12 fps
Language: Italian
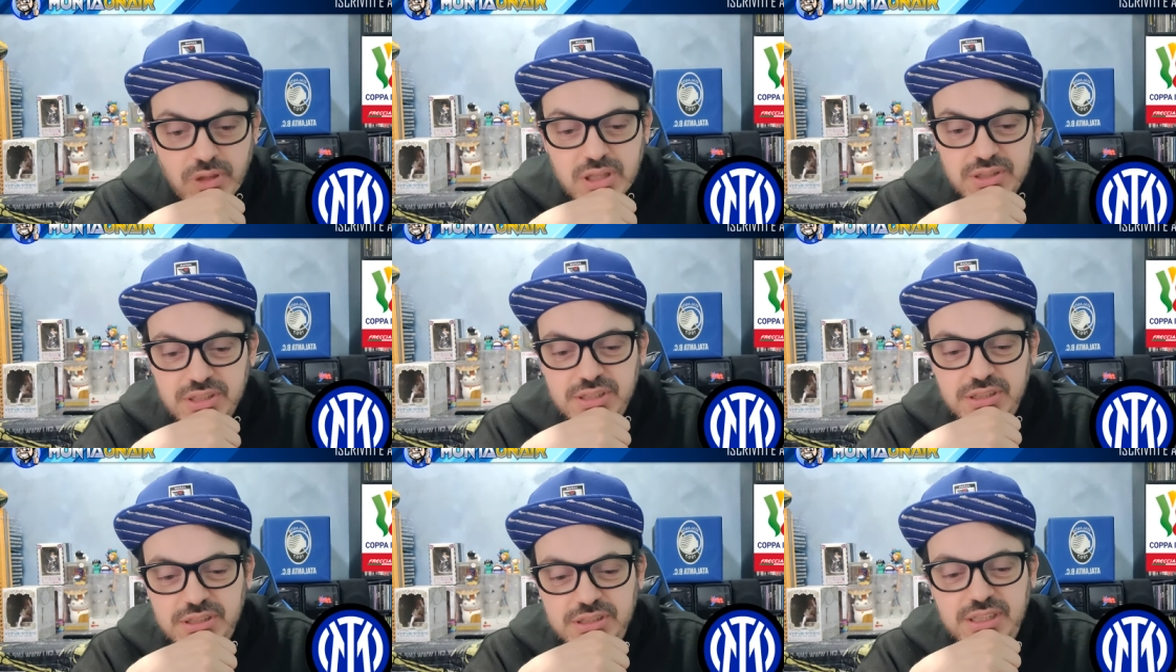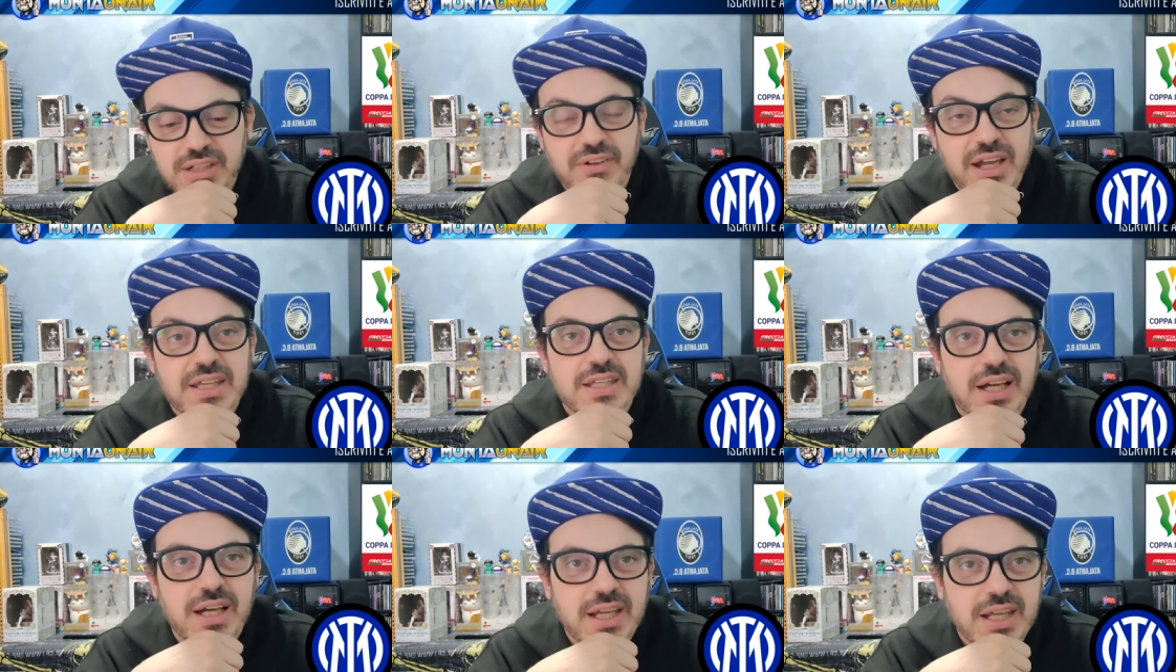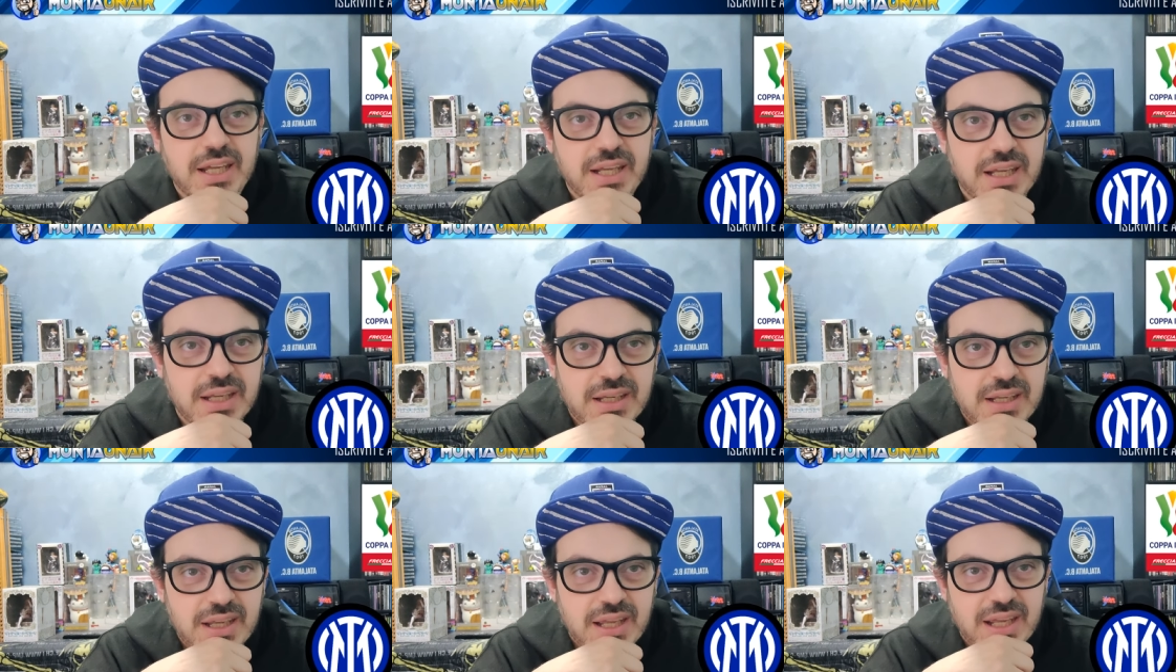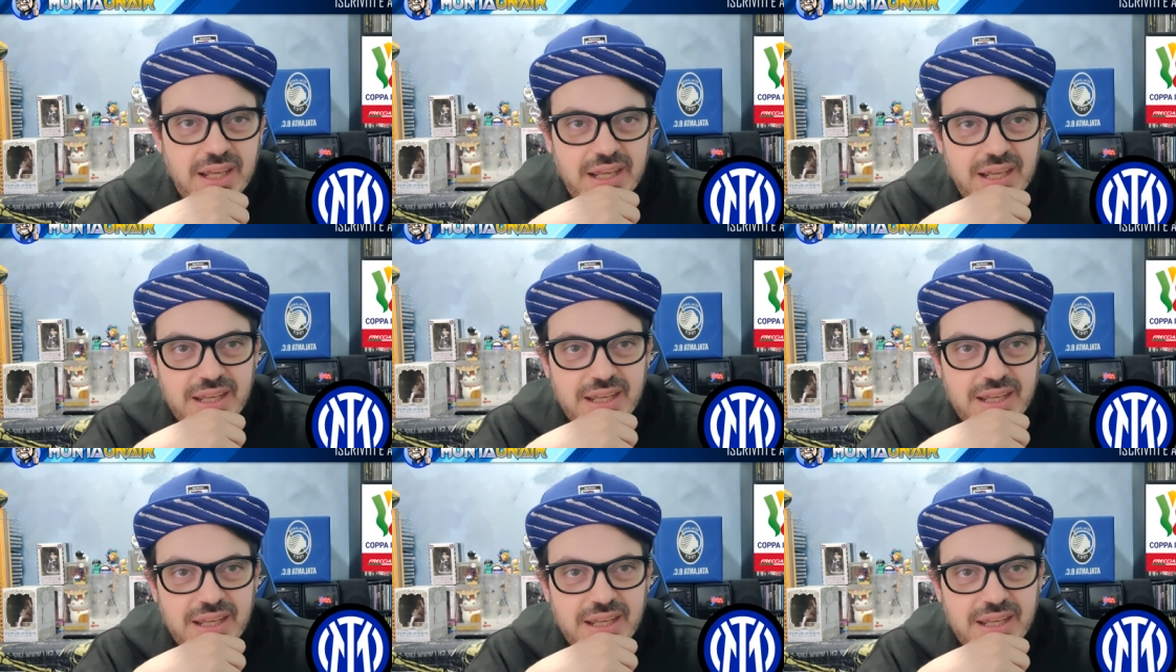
di, di Ravaglia è, è,